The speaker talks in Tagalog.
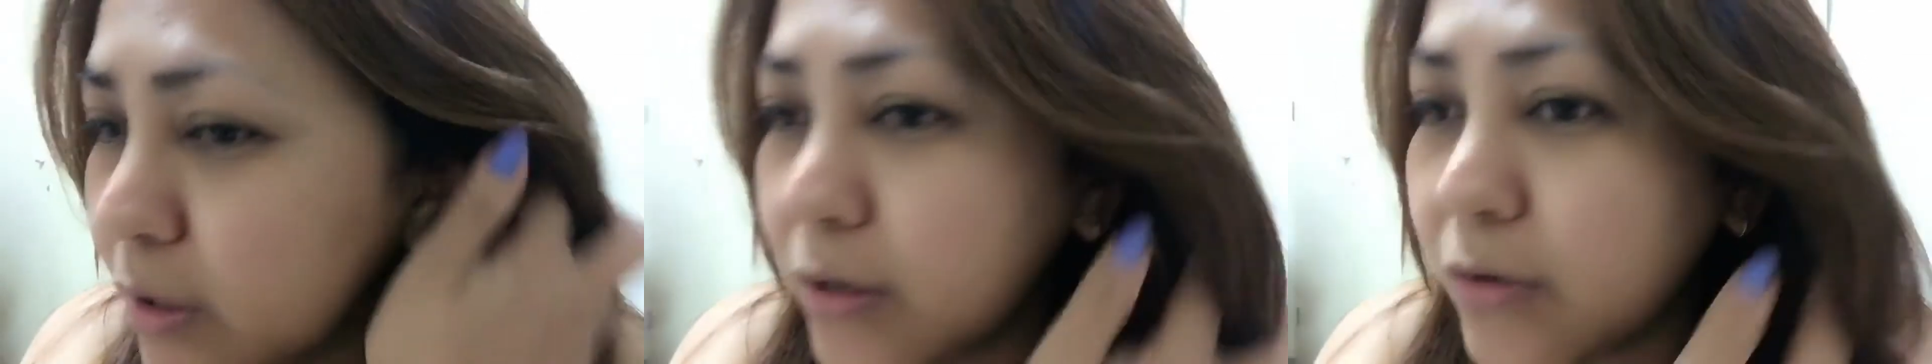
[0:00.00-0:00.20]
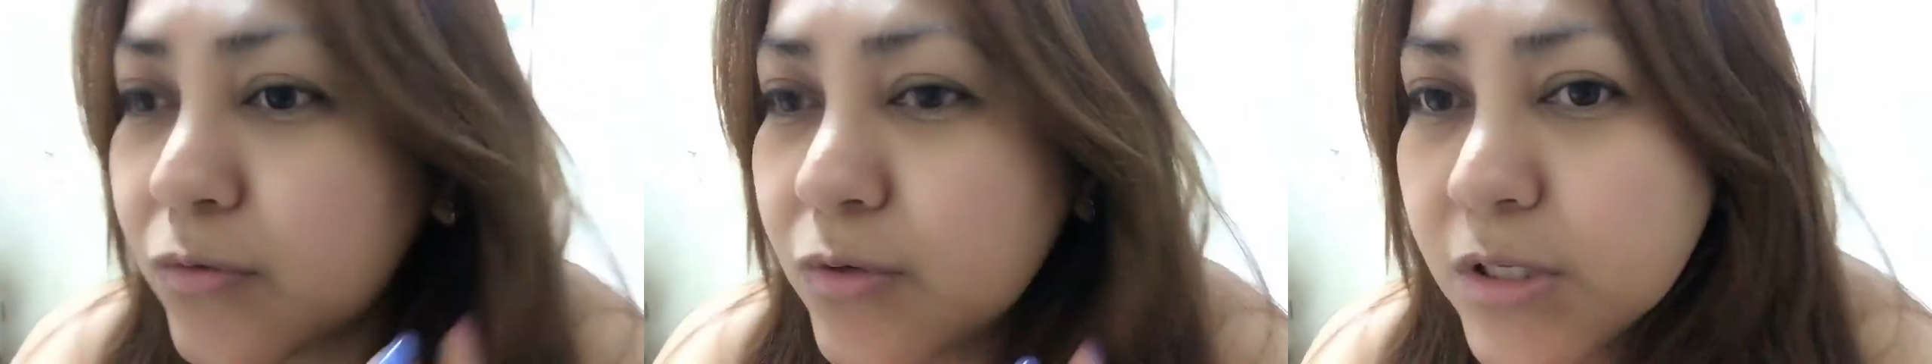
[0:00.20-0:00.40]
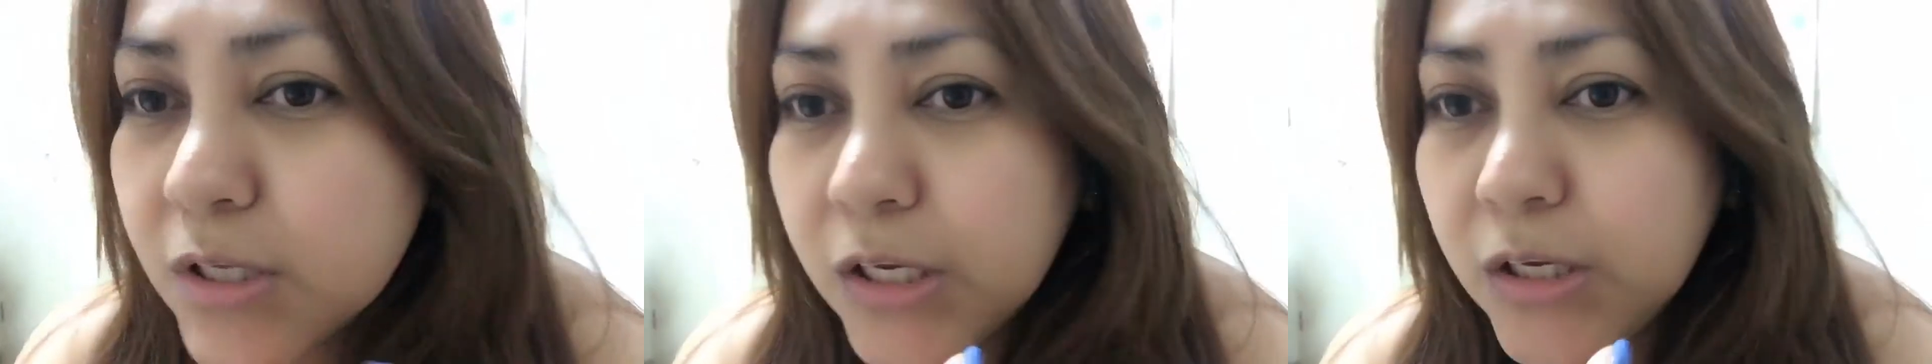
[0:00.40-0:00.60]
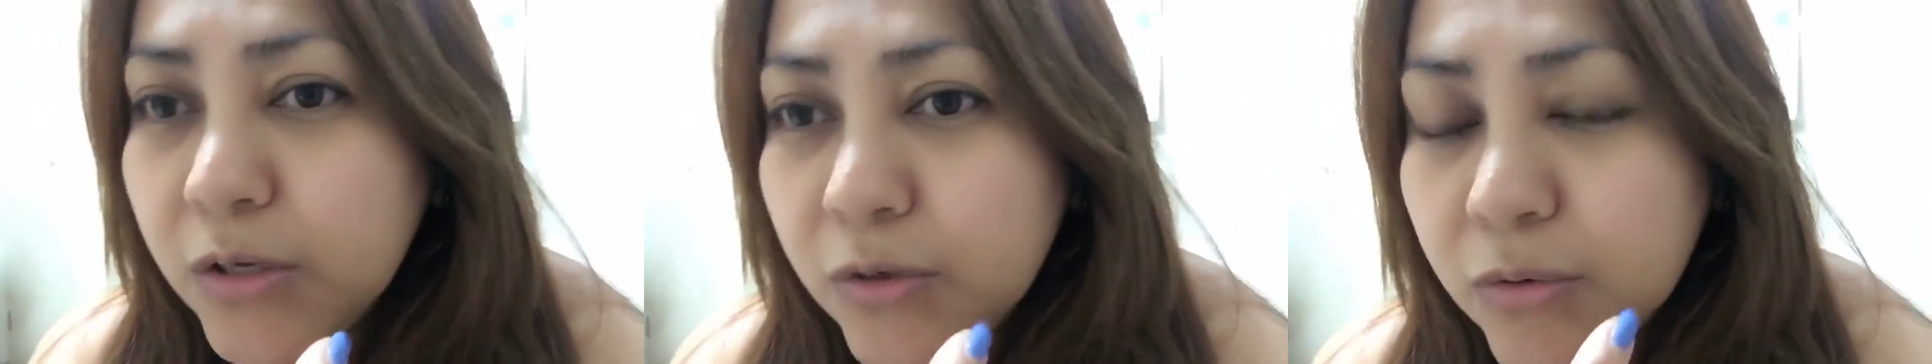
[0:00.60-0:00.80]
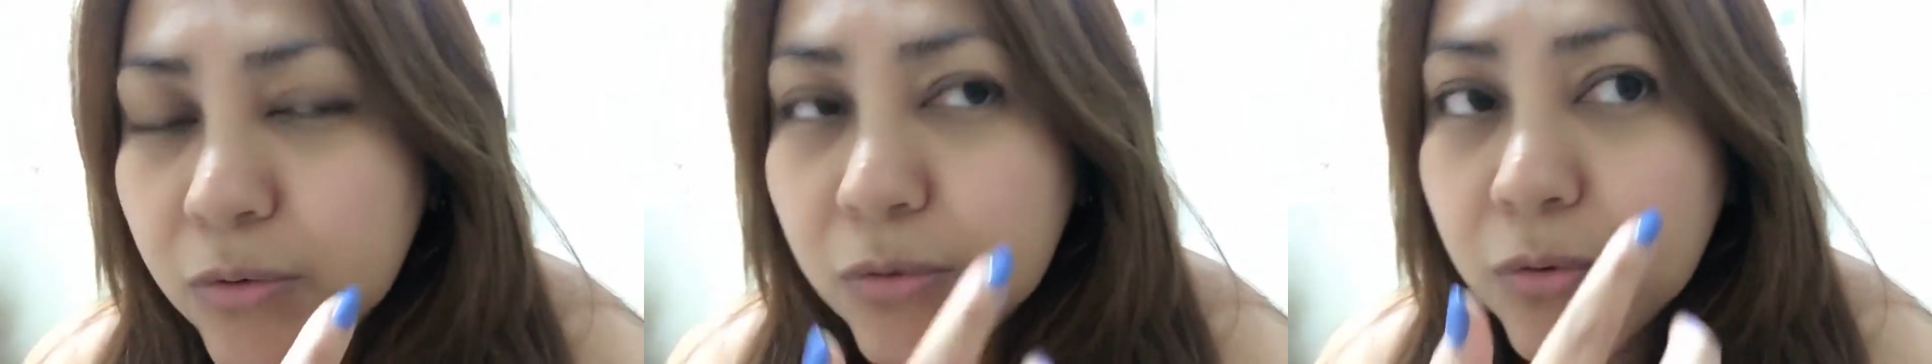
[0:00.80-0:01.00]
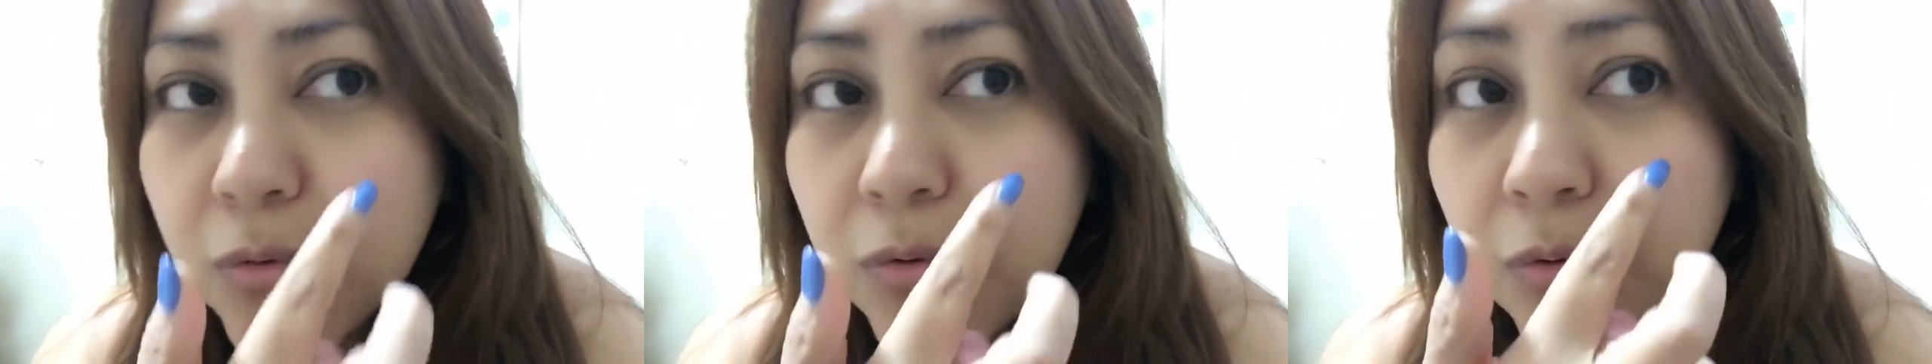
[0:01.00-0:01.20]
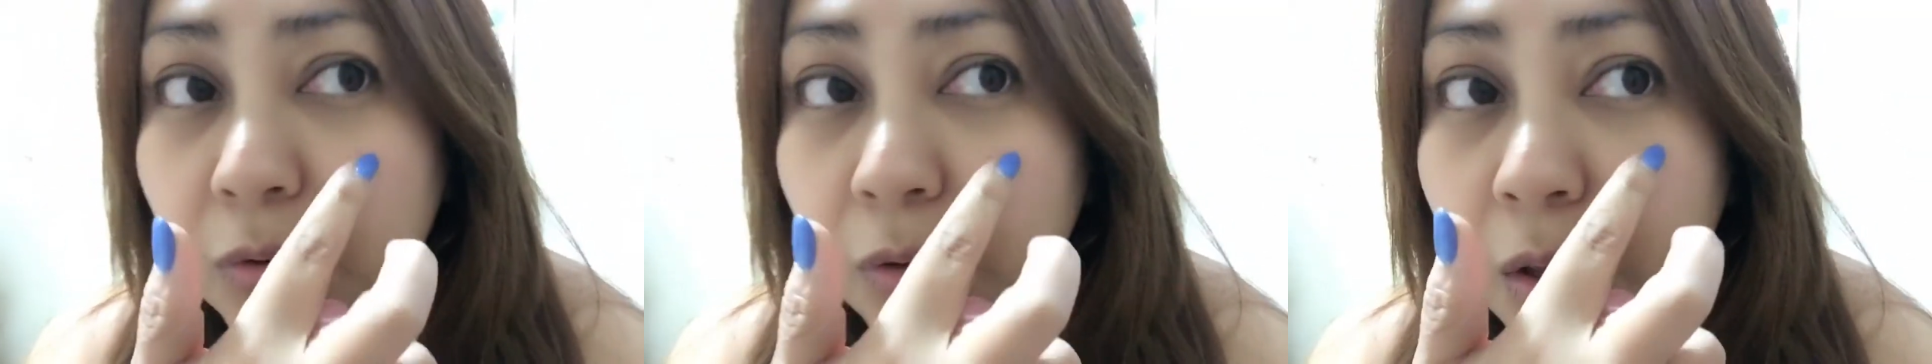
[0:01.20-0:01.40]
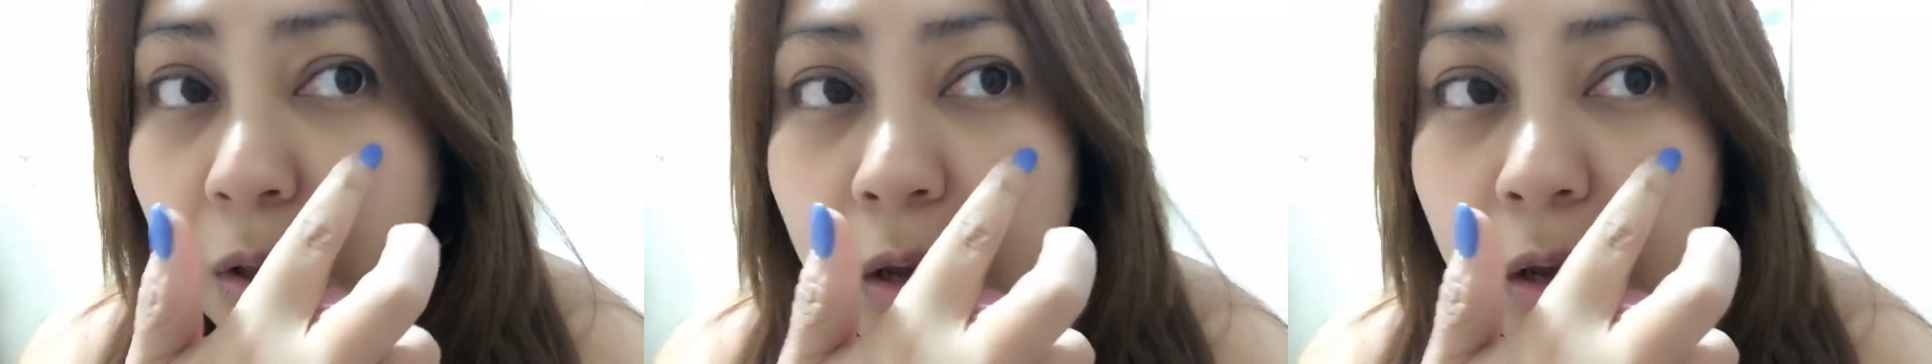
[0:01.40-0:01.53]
rin ako sa inyo kung